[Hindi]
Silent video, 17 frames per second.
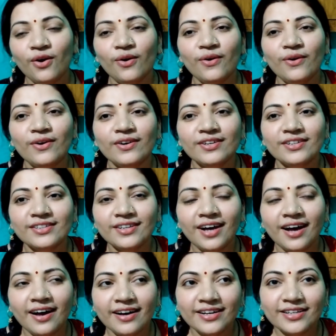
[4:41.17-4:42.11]
और
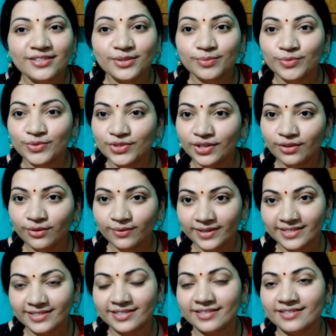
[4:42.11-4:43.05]
आज मुझे
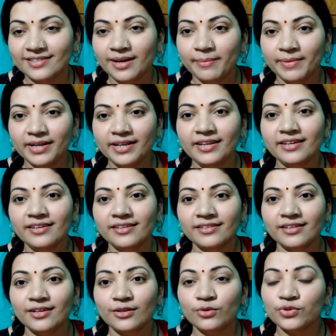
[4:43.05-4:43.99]
थोड़ा सा सामान लेना
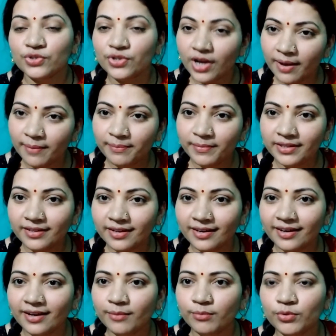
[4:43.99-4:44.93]
था कुछ काम भी
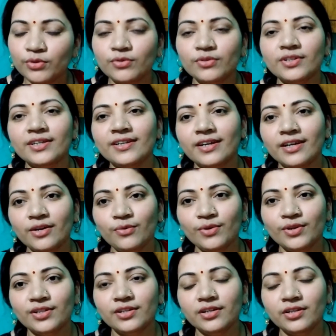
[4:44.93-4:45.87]
था हम लोग उधर गए
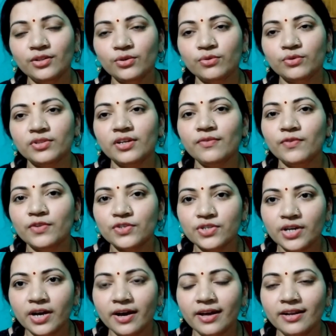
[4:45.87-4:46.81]
हुए थे तो उधर
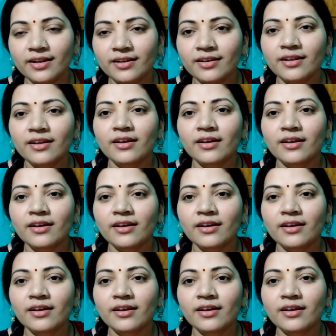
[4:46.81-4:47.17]
विशाल